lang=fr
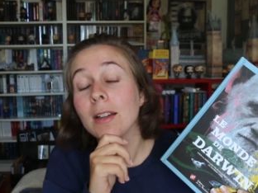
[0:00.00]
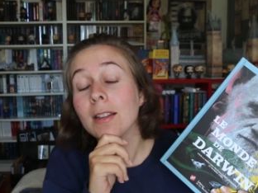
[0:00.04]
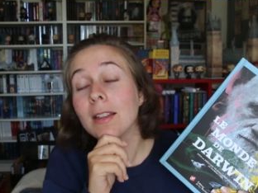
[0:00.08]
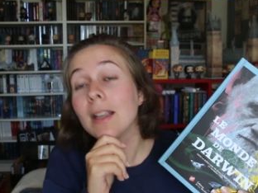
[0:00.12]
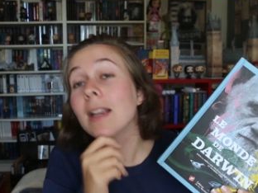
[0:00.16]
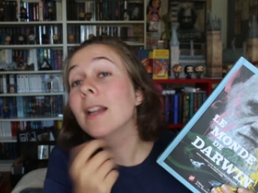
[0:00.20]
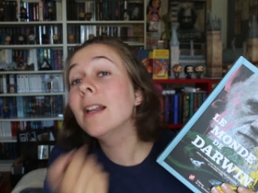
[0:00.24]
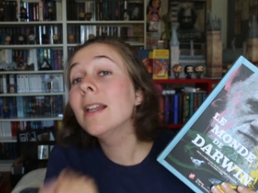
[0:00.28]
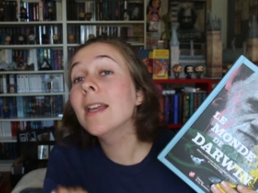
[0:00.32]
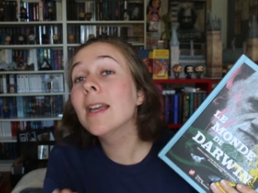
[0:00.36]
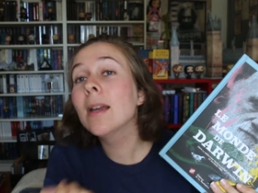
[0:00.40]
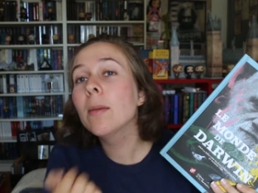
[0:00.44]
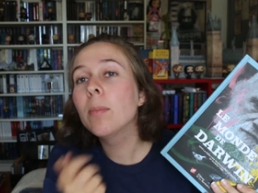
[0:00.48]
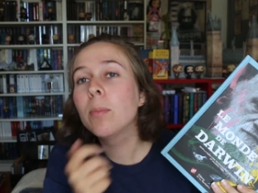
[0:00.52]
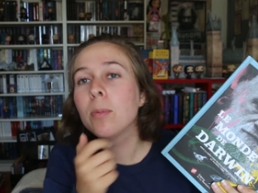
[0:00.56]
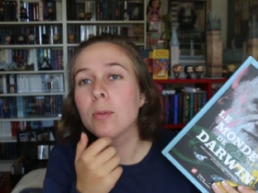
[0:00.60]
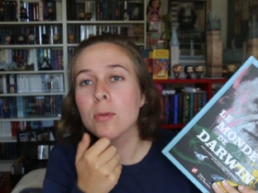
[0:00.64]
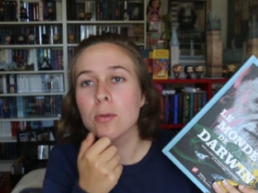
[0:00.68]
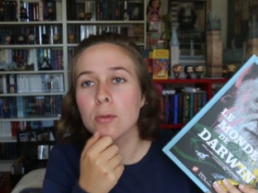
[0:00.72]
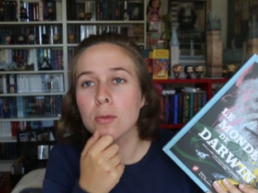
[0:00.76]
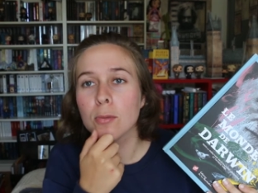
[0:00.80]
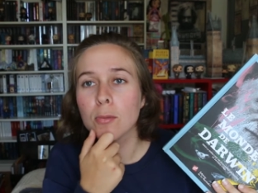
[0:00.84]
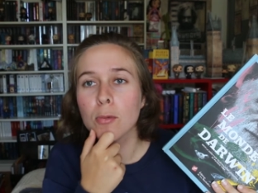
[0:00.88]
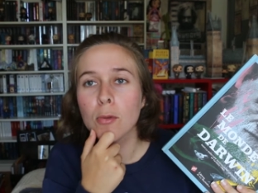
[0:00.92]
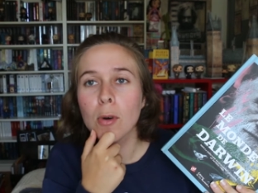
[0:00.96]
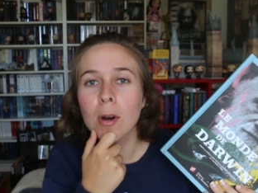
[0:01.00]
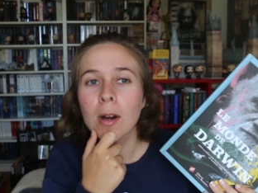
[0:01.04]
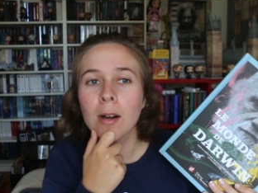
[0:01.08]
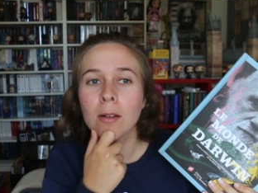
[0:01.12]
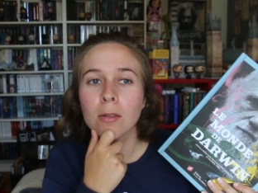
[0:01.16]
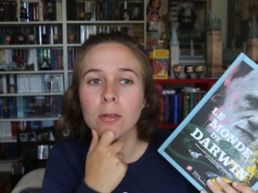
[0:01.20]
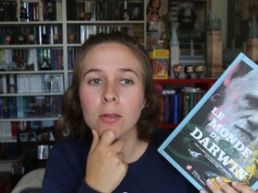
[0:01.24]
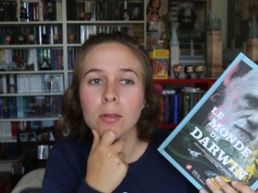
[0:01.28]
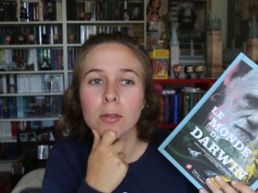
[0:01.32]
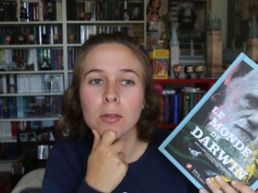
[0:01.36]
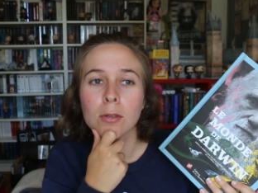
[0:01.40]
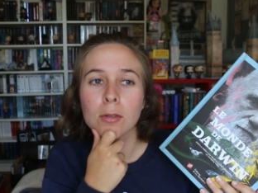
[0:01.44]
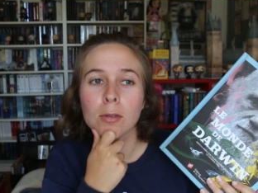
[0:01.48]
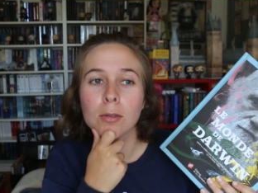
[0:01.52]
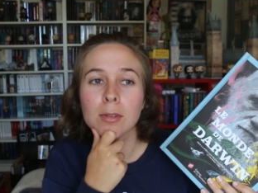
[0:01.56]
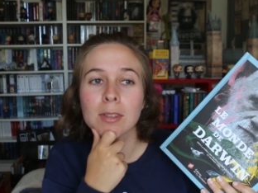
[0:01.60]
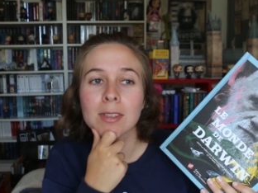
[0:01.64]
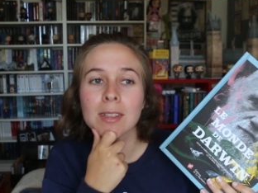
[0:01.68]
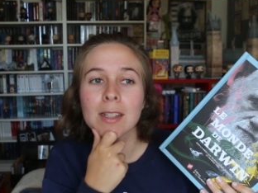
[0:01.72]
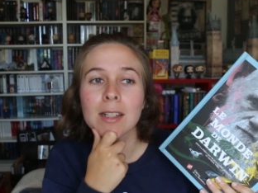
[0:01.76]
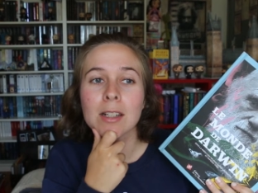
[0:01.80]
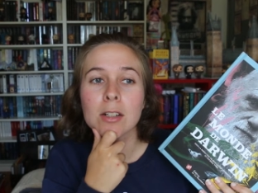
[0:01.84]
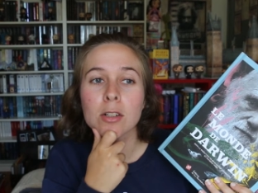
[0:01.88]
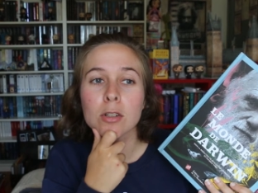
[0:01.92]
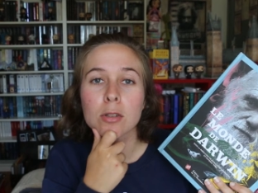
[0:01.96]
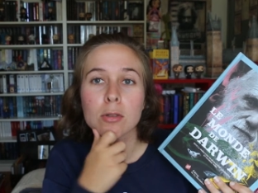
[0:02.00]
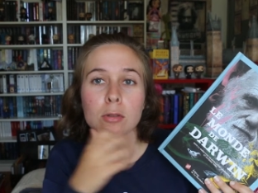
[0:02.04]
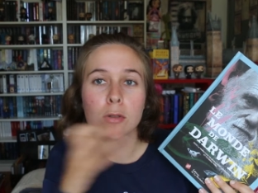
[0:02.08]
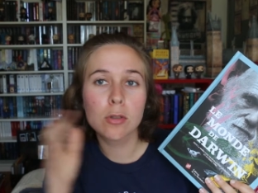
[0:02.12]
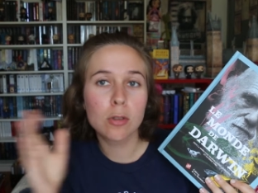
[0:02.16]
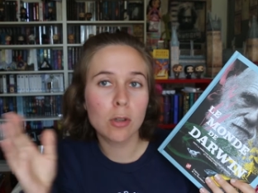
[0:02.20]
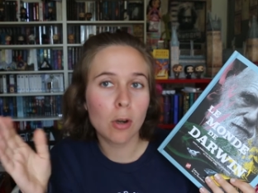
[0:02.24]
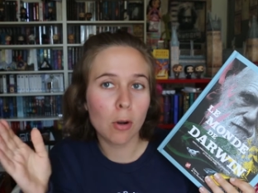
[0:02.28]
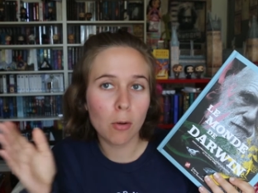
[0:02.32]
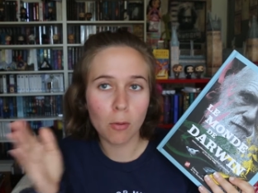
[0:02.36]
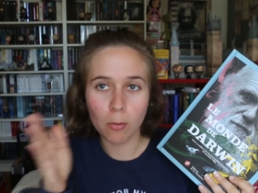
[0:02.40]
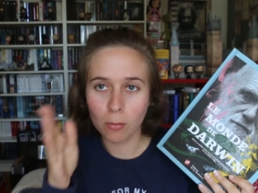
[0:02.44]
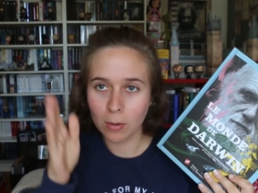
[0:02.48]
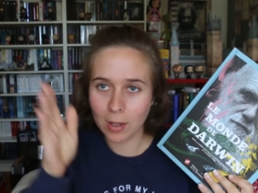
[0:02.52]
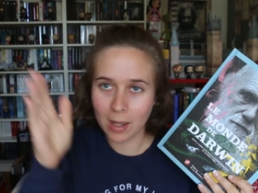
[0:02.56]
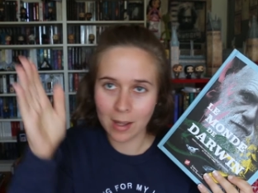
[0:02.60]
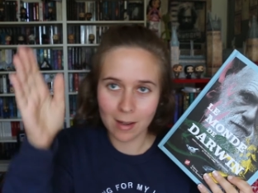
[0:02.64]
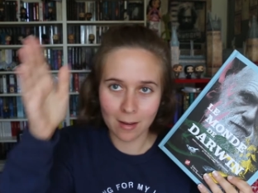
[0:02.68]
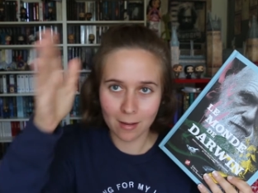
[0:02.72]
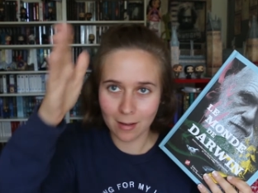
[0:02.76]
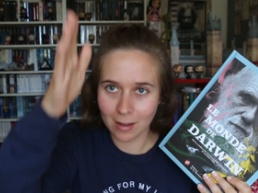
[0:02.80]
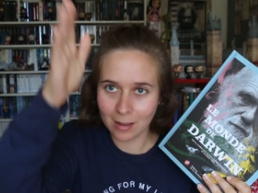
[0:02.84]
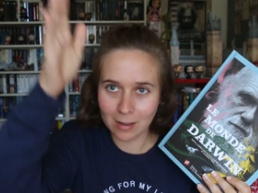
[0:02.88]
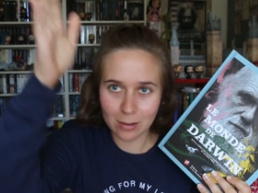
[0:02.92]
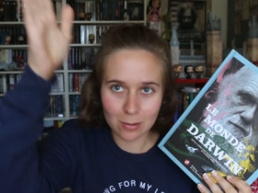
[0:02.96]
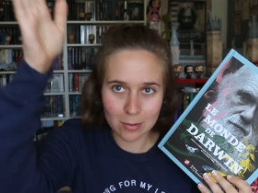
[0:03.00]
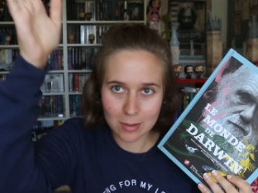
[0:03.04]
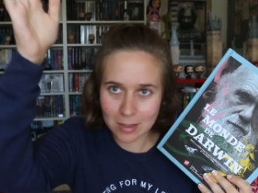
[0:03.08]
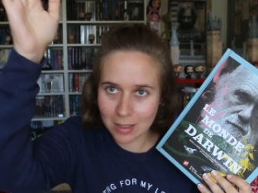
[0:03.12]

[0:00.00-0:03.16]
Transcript: est lié plus ou moins au, singe, du genre qu'on a un